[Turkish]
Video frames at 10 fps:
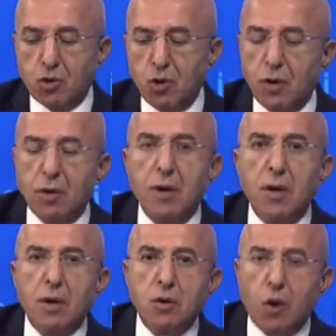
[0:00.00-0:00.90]
Çünkü
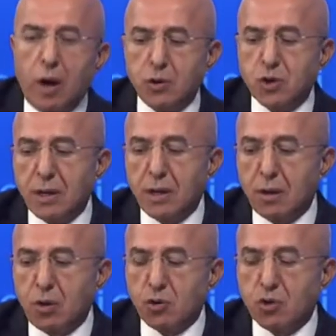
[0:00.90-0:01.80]
doğa
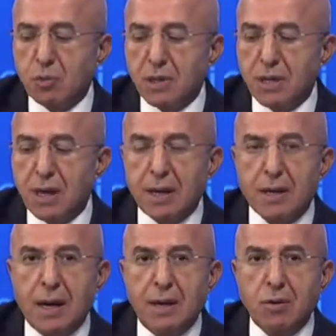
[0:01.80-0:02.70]
üzerinde konuşulması
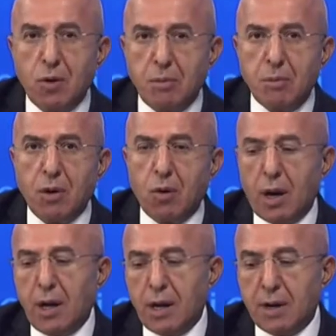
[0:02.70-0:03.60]
gereken
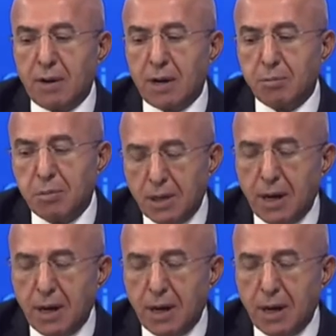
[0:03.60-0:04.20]
önemli olaylar var.